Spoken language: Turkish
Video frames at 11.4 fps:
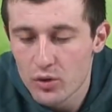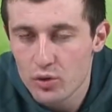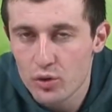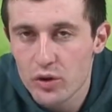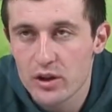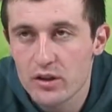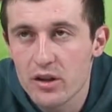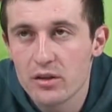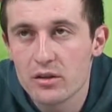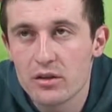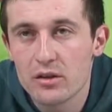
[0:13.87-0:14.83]
Şu
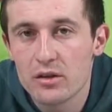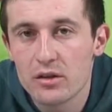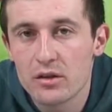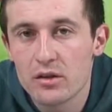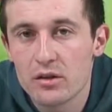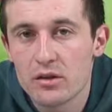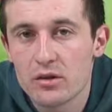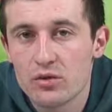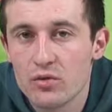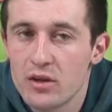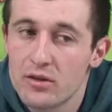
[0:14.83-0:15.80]
açıdan e,
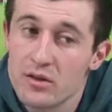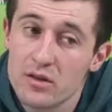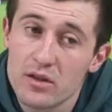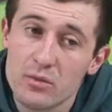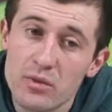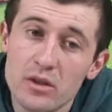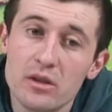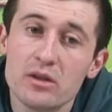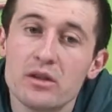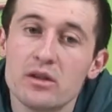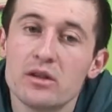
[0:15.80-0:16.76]
Twente takımı
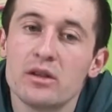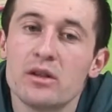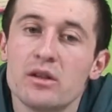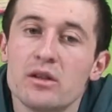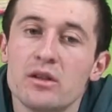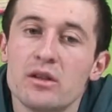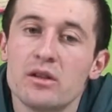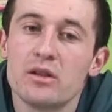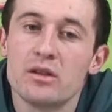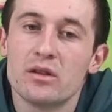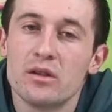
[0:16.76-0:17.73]

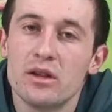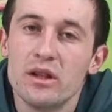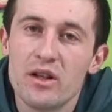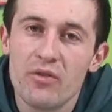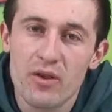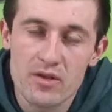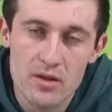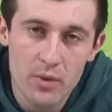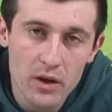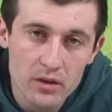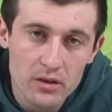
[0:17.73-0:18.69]
e, iyi defans
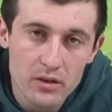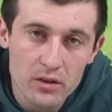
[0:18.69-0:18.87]
yapan,